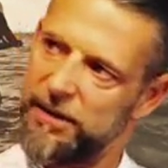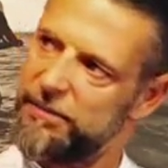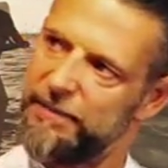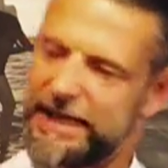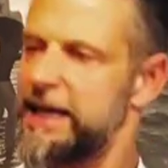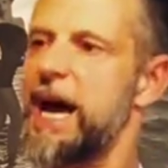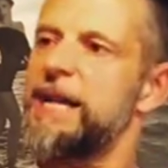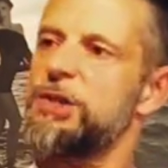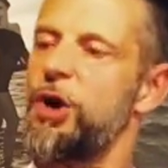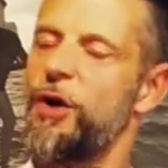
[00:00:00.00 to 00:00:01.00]
sich
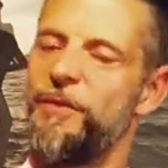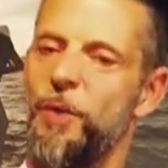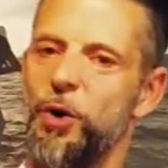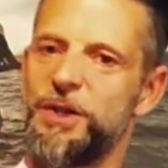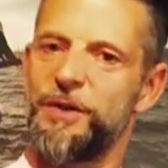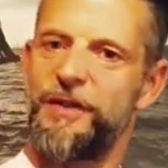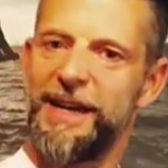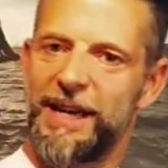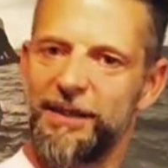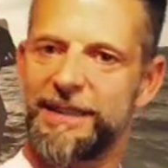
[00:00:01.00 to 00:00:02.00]
leisten können, auf den Mond zu
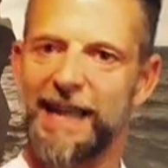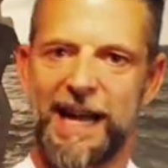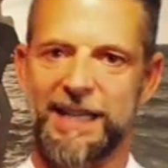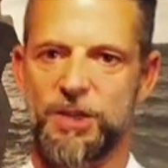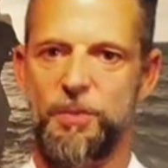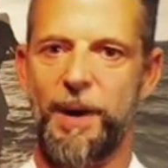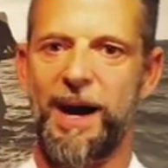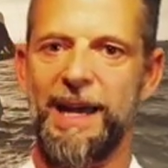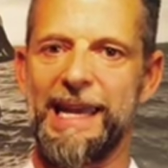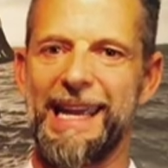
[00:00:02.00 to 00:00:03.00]
fliegen und dazu
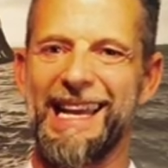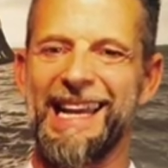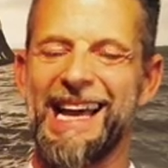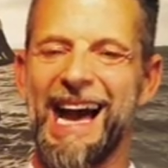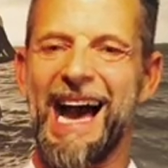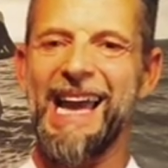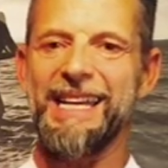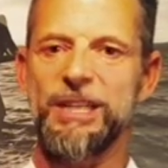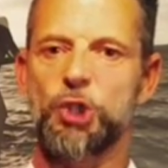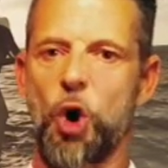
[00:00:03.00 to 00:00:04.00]
parallel
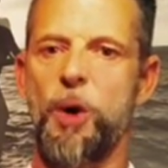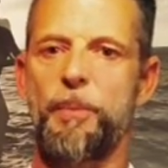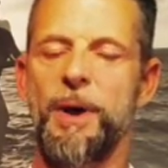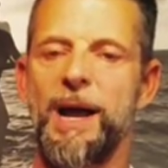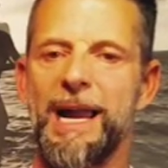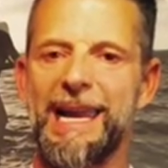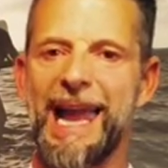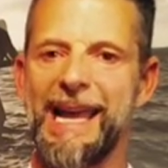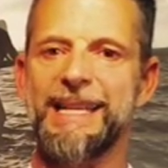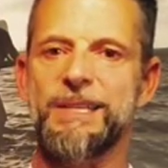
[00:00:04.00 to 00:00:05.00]
einen top
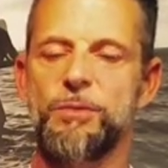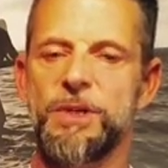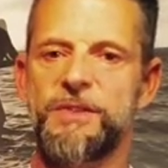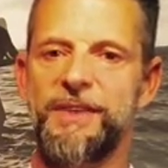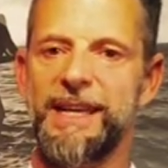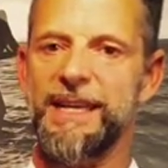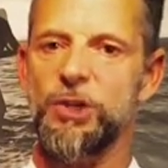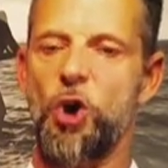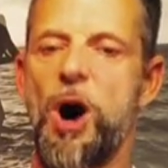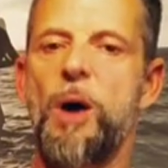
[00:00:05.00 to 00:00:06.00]
leistungsfähigen
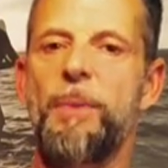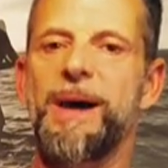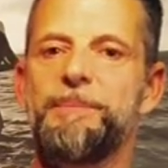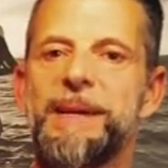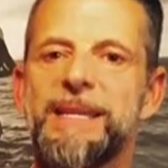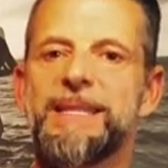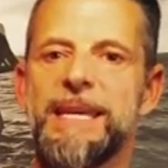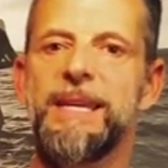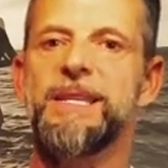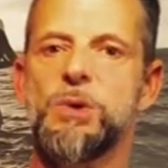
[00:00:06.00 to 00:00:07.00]
Körper bis
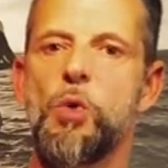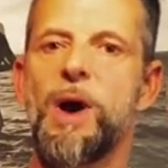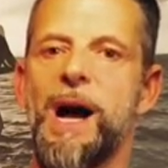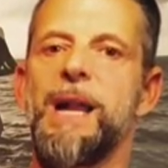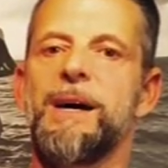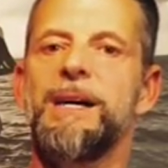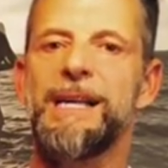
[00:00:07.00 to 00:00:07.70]
ins hohe Alter.